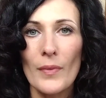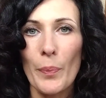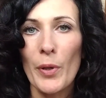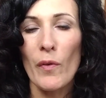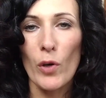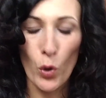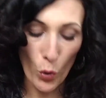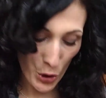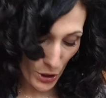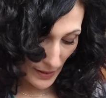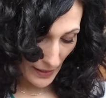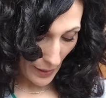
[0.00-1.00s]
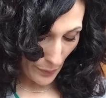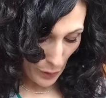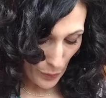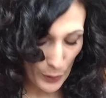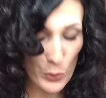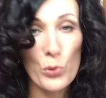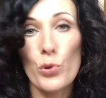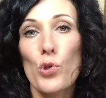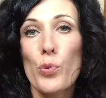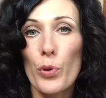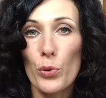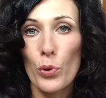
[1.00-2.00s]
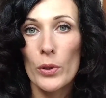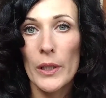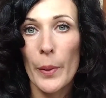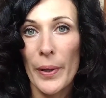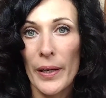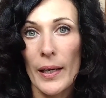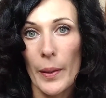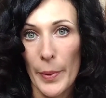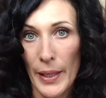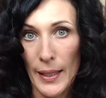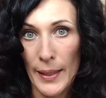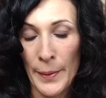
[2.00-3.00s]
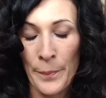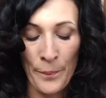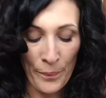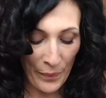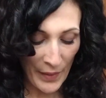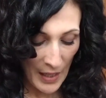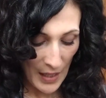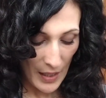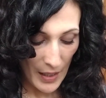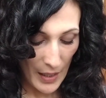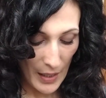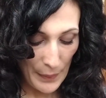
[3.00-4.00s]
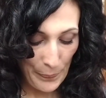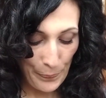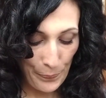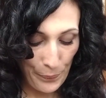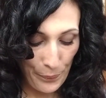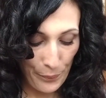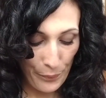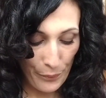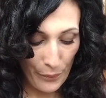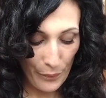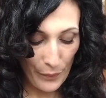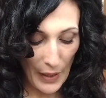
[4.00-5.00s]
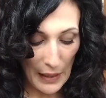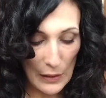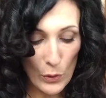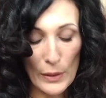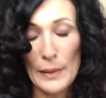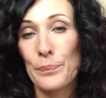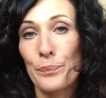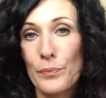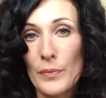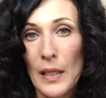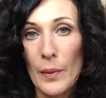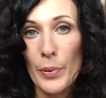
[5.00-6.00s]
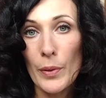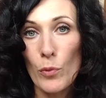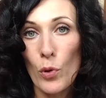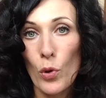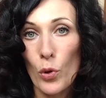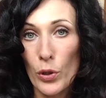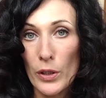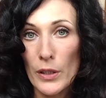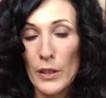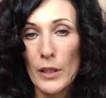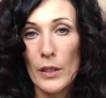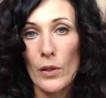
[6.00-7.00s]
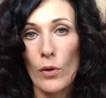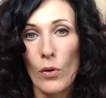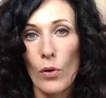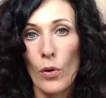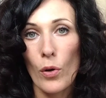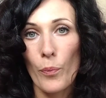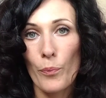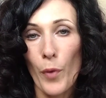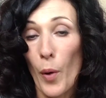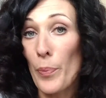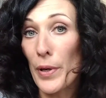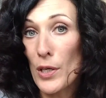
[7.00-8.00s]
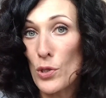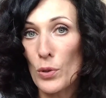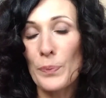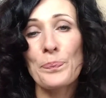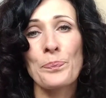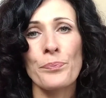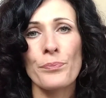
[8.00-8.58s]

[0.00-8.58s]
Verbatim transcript: però voglio concentrarmi soprattutto su prodotti per capelli. Ehm, allora, nel primo ordine ho, ho preso